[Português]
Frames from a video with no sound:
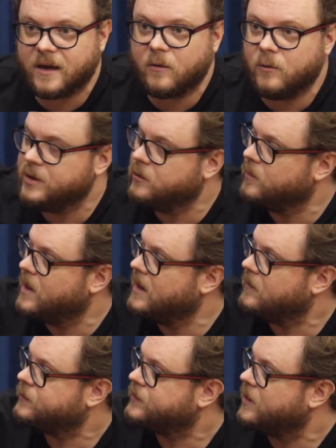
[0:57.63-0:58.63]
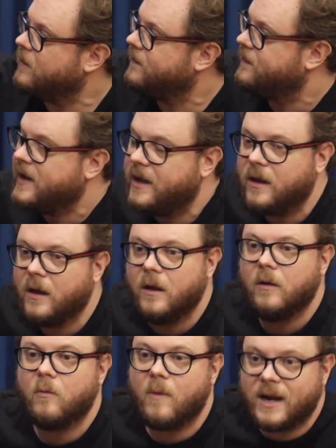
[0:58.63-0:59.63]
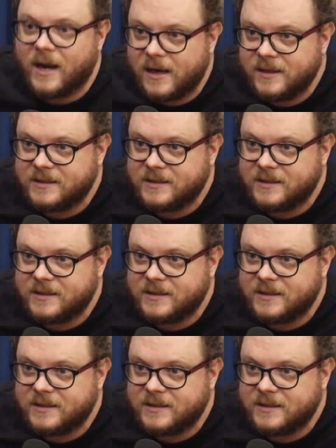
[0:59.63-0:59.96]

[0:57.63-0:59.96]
ruído branco se eu ver. Eu vou te mostrar um, um